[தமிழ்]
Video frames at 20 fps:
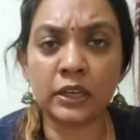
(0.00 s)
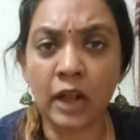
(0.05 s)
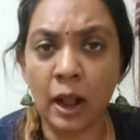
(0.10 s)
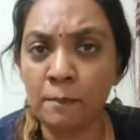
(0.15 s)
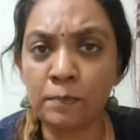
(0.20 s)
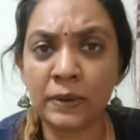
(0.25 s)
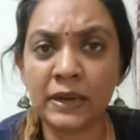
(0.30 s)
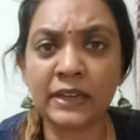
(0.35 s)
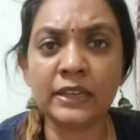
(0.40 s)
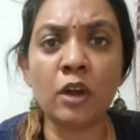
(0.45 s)

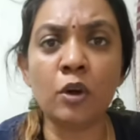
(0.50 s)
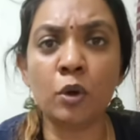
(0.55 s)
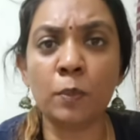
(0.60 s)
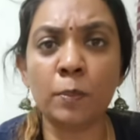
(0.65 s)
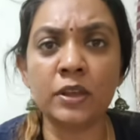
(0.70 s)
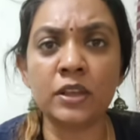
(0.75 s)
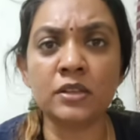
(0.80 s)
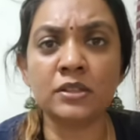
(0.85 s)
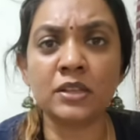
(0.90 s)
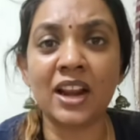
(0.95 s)
கம்ப்ளீட்டா ஒரு
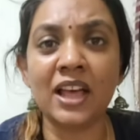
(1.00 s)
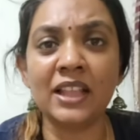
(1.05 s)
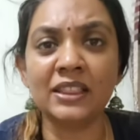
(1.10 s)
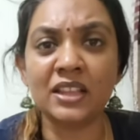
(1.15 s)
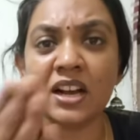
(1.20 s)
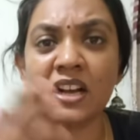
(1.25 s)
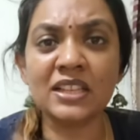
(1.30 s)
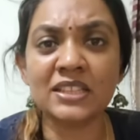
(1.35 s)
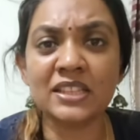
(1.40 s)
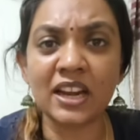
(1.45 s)
பொய்ய சொல்லலாம்
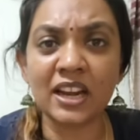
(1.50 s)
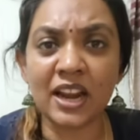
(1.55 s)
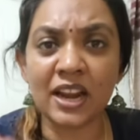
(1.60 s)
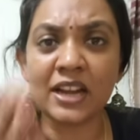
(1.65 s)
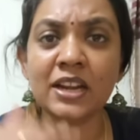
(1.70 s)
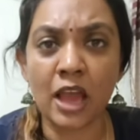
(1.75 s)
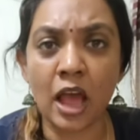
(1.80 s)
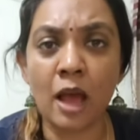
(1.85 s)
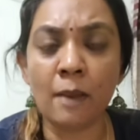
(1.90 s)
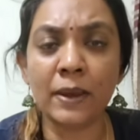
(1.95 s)
தேர்ஸ்டே
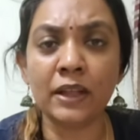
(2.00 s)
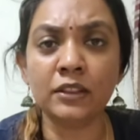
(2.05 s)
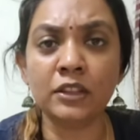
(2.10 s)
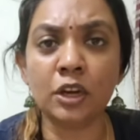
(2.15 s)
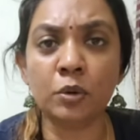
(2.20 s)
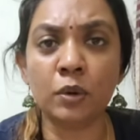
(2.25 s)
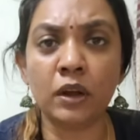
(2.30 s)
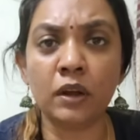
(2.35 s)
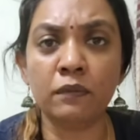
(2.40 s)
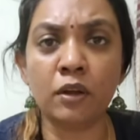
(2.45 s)
நைட் நான்
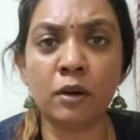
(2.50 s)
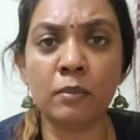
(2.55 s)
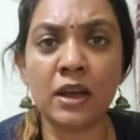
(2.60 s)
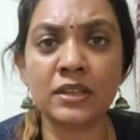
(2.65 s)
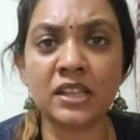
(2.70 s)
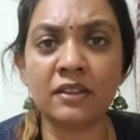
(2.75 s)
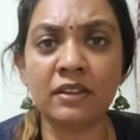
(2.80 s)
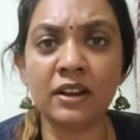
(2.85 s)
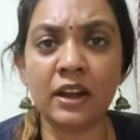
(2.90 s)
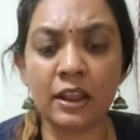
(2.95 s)
பார்த்தேன் டுவெண்ட்டி ஃபோர்
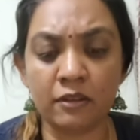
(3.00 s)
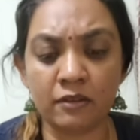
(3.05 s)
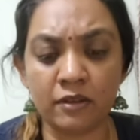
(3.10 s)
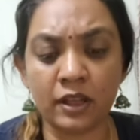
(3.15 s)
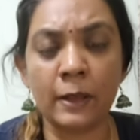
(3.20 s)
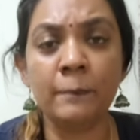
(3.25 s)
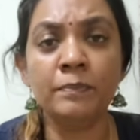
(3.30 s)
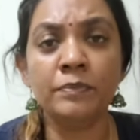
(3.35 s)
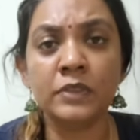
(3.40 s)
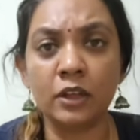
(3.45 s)
பார் செவன்ல
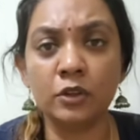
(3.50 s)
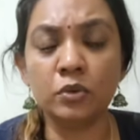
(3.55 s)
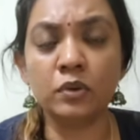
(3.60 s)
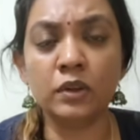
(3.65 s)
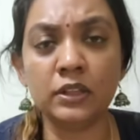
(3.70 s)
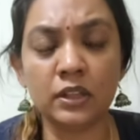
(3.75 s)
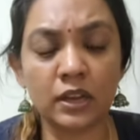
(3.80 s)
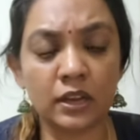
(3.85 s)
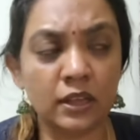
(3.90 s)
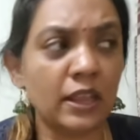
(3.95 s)
இவங்க அதுவும்
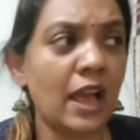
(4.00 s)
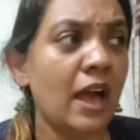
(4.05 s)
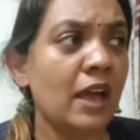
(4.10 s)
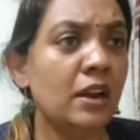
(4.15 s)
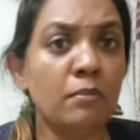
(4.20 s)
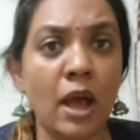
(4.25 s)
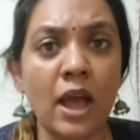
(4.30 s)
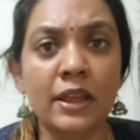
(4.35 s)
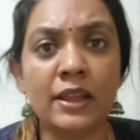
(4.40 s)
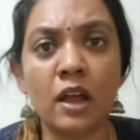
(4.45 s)
வந்து
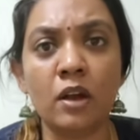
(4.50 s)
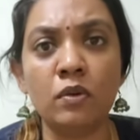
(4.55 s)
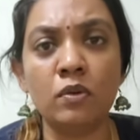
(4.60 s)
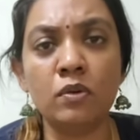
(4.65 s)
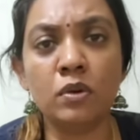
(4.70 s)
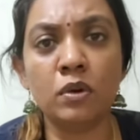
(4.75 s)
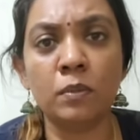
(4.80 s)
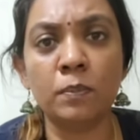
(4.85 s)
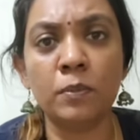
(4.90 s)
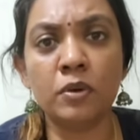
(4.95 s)
யாரு
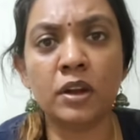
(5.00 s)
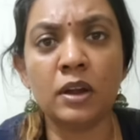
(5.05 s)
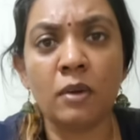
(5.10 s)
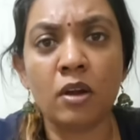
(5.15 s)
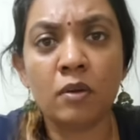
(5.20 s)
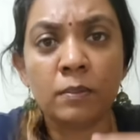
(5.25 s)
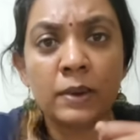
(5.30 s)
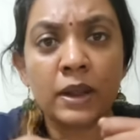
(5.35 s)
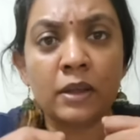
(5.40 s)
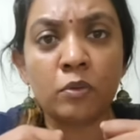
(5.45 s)
மாயாவும்
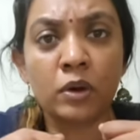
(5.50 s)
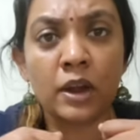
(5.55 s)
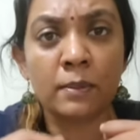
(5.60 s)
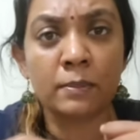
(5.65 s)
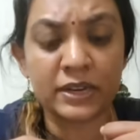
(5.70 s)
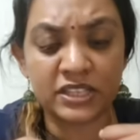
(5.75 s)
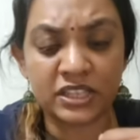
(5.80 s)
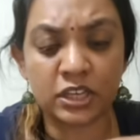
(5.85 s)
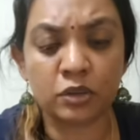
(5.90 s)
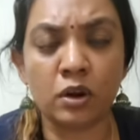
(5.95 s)
பூர்ணிமாவும் அப்படியே உள்ள
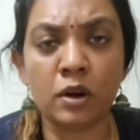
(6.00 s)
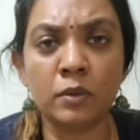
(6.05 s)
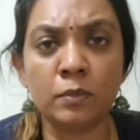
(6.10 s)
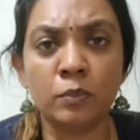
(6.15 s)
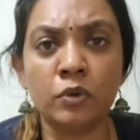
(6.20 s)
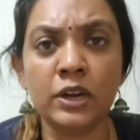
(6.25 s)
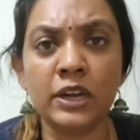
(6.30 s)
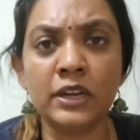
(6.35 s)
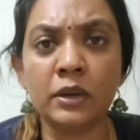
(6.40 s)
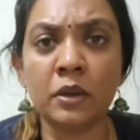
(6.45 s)
பெட்ஷீட் குள்ள
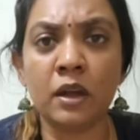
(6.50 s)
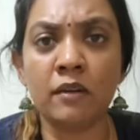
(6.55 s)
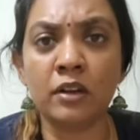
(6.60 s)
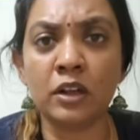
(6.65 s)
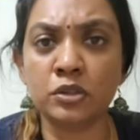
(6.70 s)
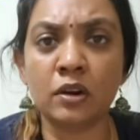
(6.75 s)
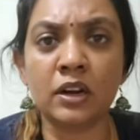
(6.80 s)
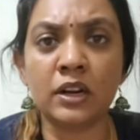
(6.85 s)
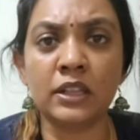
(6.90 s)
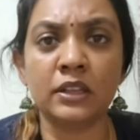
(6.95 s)
மூடிட்டு
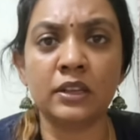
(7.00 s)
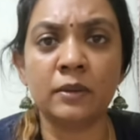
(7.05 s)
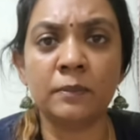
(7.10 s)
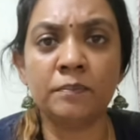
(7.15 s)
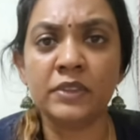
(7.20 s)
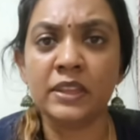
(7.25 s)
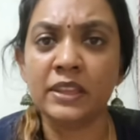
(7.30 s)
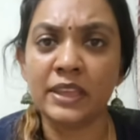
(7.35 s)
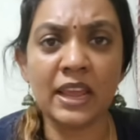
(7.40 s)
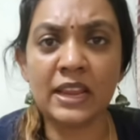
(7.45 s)
அவங்க சொல்றது
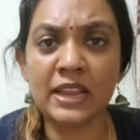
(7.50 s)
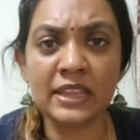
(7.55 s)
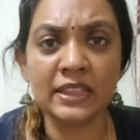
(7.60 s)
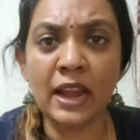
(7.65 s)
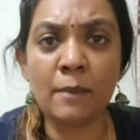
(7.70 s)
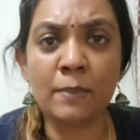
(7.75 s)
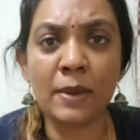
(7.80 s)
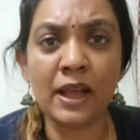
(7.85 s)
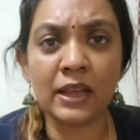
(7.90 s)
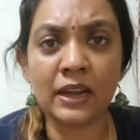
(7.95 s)
ஏன்
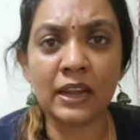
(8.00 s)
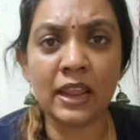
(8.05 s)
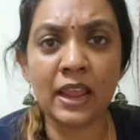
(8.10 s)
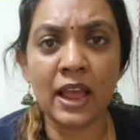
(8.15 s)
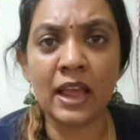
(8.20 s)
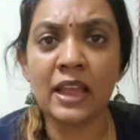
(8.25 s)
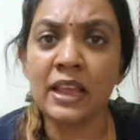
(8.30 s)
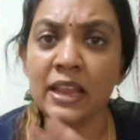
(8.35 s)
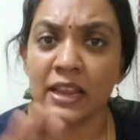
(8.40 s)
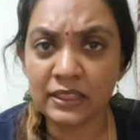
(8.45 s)
இதெல்லாம்
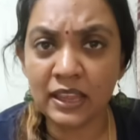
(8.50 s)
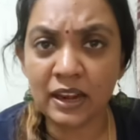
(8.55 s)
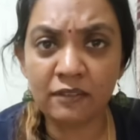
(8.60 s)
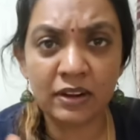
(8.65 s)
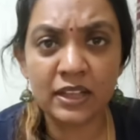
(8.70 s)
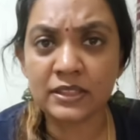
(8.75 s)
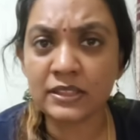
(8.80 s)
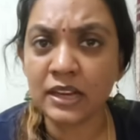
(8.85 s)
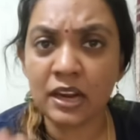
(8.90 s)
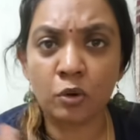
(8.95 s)
பார்க்கலையா இந்த
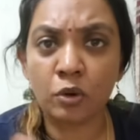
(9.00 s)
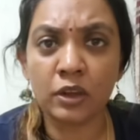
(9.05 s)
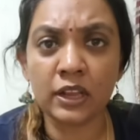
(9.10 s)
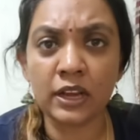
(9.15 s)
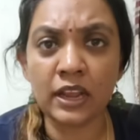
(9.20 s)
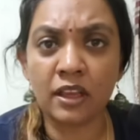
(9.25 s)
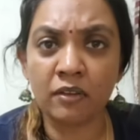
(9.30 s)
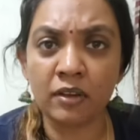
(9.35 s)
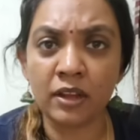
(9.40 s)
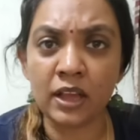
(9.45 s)
எவிடன்ஸ்லாம்
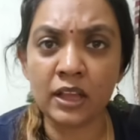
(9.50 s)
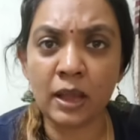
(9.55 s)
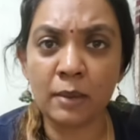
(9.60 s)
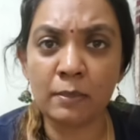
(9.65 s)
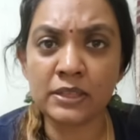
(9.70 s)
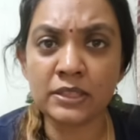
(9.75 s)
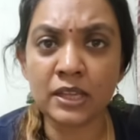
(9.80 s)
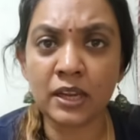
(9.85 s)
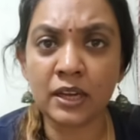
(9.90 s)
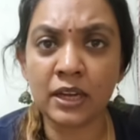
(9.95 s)
கொடுக்கலையா இவங்க
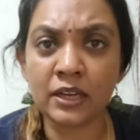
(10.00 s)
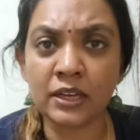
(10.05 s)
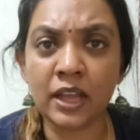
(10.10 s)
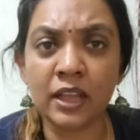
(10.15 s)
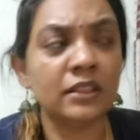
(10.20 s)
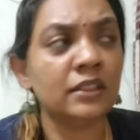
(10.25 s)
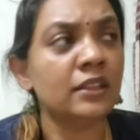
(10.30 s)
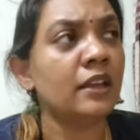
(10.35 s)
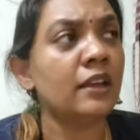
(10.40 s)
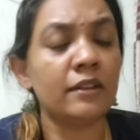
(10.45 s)
கமல் சார் கிட்ட
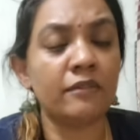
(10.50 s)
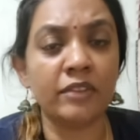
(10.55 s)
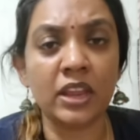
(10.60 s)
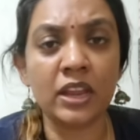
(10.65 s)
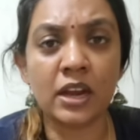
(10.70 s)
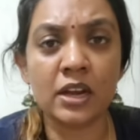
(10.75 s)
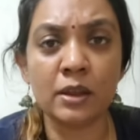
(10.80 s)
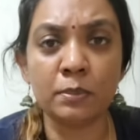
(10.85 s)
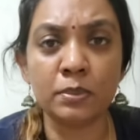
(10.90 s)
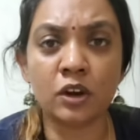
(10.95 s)
இந்த
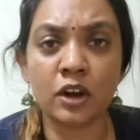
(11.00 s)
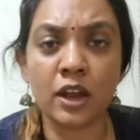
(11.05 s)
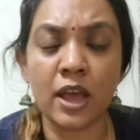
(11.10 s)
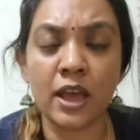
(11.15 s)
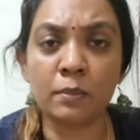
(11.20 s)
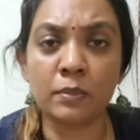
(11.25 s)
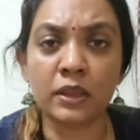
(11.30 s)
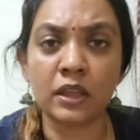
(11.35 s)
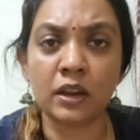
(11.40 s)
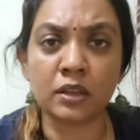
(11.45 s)
வீக்கெண்ட் எபிசோட
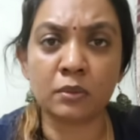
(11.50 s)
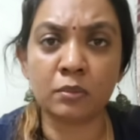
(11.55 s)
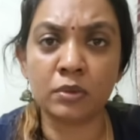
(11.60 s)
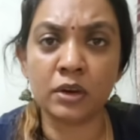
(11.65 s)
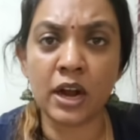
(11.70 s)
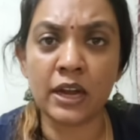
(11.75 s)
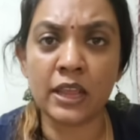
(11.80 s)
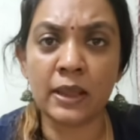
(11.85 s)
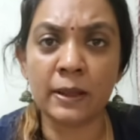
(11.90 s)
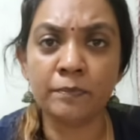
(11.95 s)
ஆரம்பிக்கிறதுக்கு
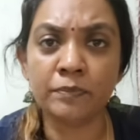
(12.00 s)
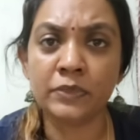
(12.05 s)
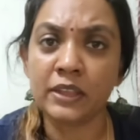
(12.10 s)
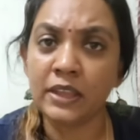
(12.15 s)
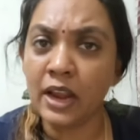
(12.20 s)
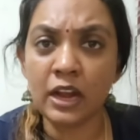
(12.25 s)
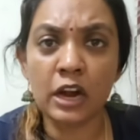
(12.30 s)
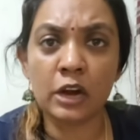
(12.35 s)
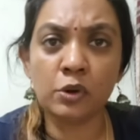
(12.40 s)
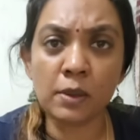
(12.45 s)
முன்னாடி
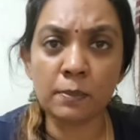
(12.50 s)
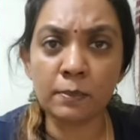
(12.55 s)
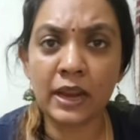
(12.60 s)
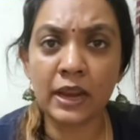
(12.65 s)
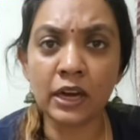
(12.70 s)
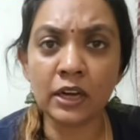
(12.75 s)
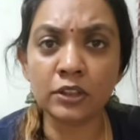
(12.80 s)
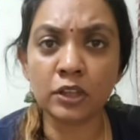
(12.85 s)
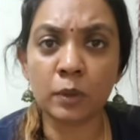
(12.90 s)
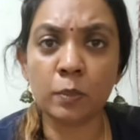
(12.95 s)
ஏன் நடுவில்
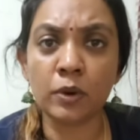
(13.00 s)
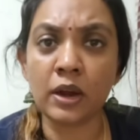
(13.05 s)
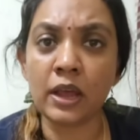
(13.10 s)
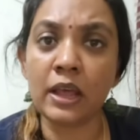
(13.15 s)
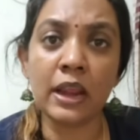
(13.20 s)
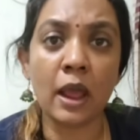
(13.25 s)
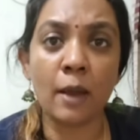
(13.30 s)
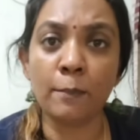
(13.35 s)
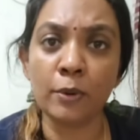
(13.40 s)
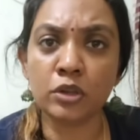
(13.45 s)
பிரேக் எடுத்துட்டு
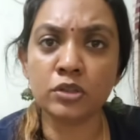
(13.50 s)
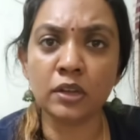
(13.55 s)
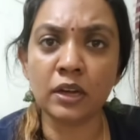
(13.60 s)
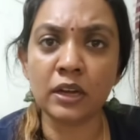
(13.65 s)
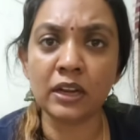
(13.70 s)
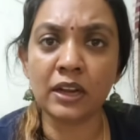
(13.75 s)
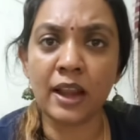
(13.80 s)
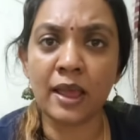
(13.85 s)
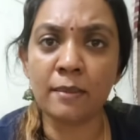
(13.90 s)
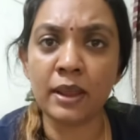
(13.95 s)
போனாரு அப்போ கூட
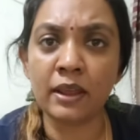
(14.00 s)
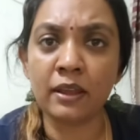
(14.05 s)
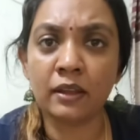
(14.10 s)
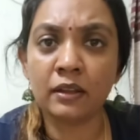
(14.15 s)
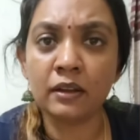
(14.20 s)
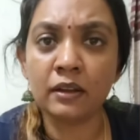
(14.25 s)
சொல்லியிருக்கலாமே